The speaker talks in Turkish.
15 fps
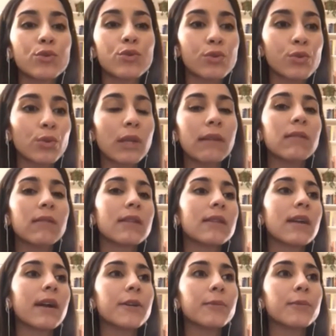usul
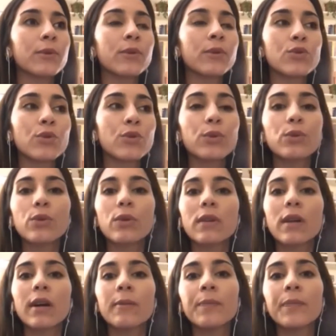evlilikler yapılıyor
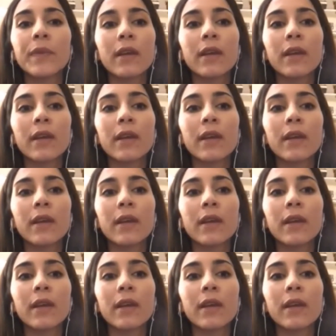çoğunlukla.